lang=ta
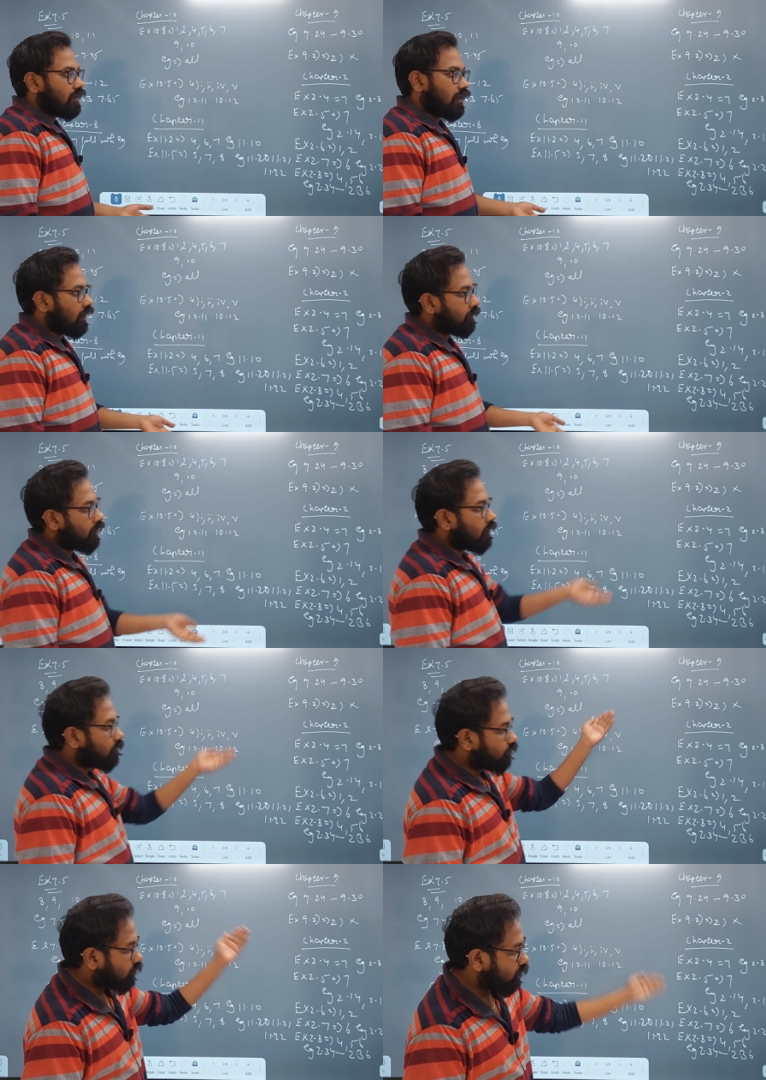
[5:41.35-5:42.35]
இது எல்லாமே
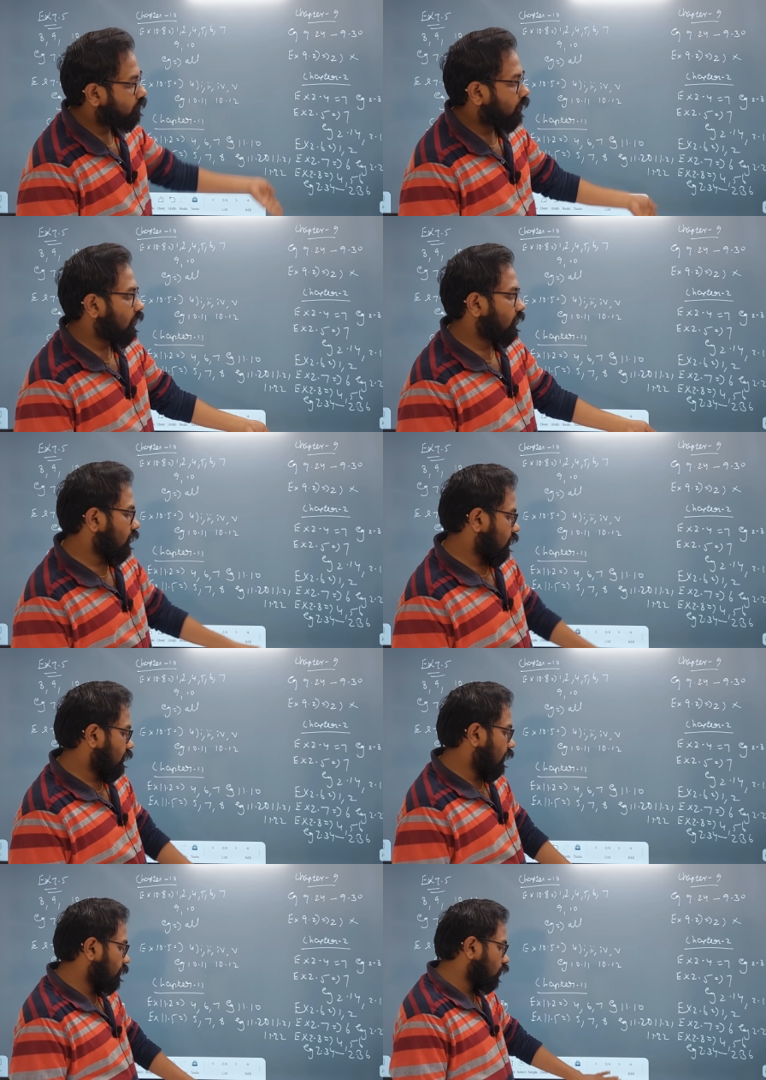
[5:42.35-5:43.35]
இம்பார்ட்டன்ட் தான்
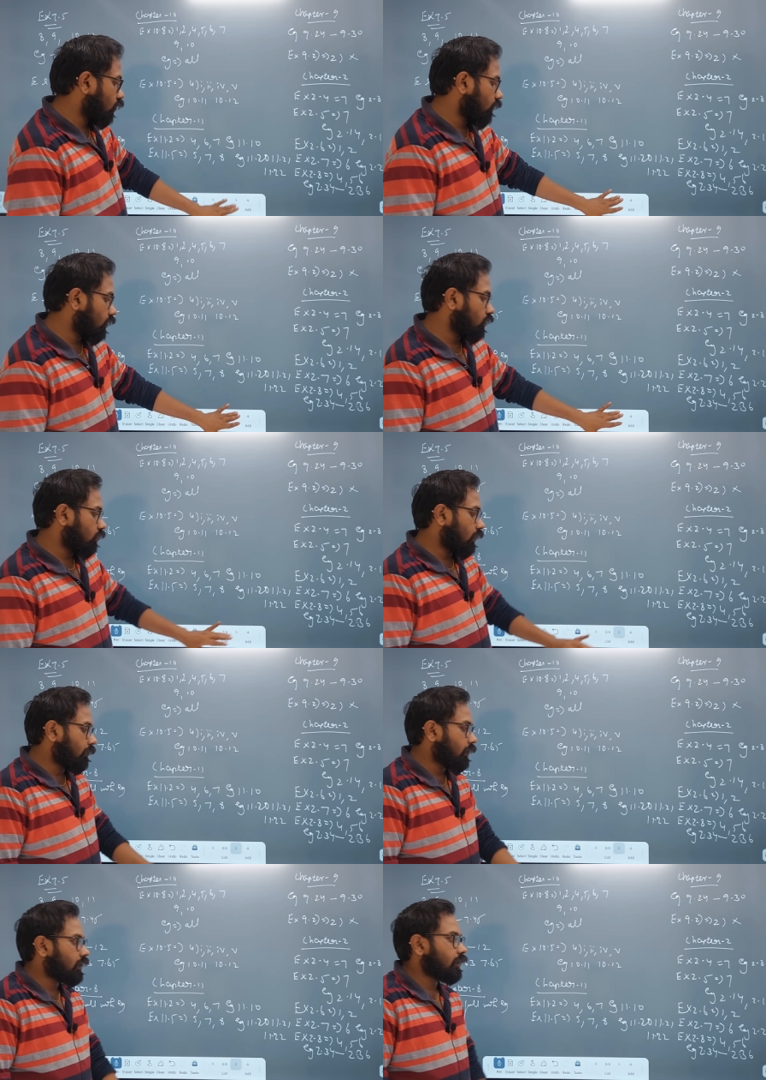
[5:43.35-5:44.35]
சாப்டர் டூவில் வந்துடும்
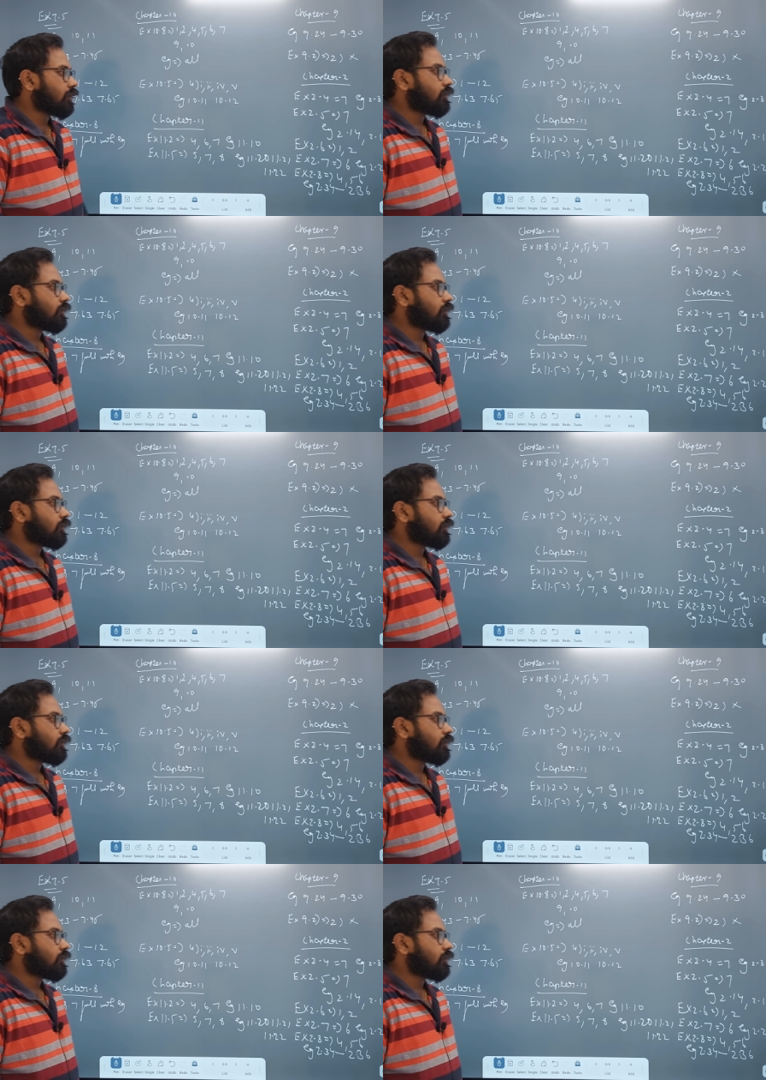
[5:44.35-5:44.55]
பயப்படாதீங்க